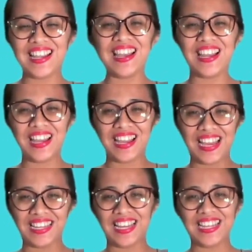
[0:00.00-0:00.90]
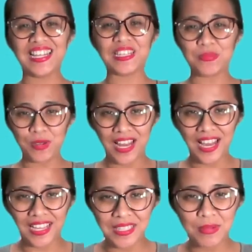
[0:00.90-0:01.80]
Nah, adik-adik ketemu lagi